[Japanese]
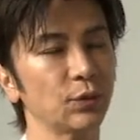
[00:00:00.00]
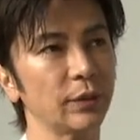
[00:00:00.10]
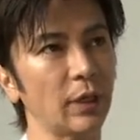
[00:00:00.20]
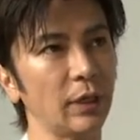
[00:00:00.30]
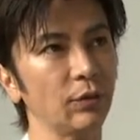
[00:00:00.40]

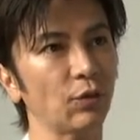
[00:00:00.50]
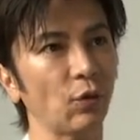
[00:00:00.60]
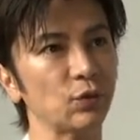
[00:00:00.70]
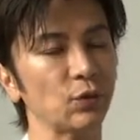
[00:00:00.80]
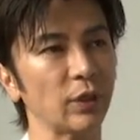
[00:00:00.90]
誰の
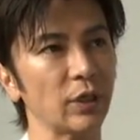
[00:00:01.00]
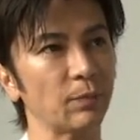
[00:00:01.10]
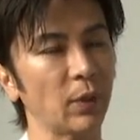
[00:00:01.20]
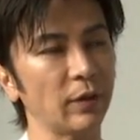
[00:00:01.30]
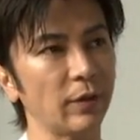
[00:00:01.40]
表情筋引っ
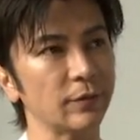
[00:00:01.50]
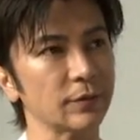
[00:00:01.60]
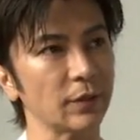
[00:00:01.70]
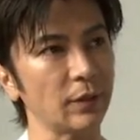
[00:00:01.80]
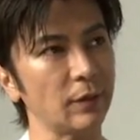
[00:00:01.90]
張りたいですかね。